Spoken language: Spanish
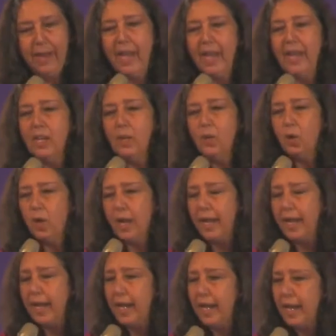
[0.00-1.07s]
¿Qué es lo que
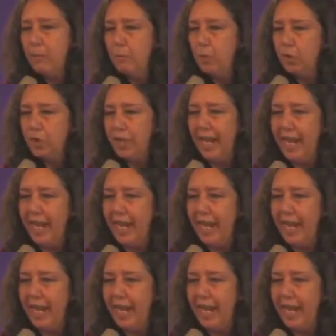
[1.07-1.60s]
queremos